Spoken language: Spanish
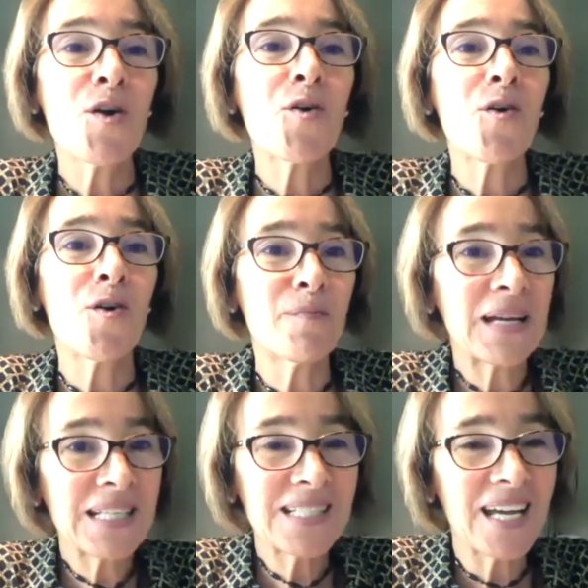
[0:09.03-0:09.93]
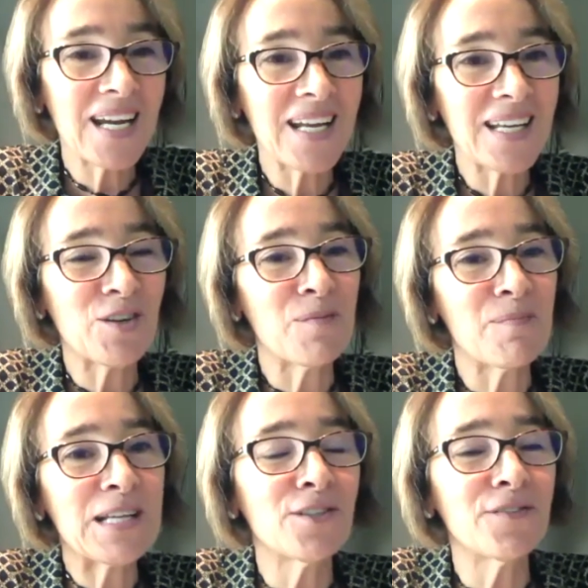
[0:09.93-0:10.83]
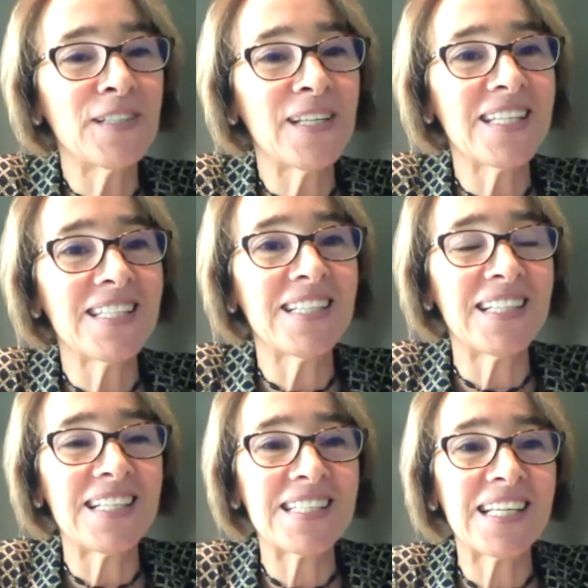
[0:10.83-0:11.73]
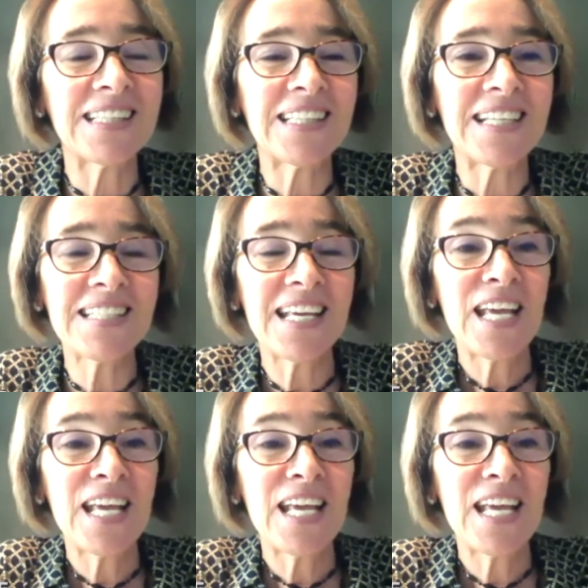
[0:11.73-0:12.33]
con más charlas, con más conferencias interesantes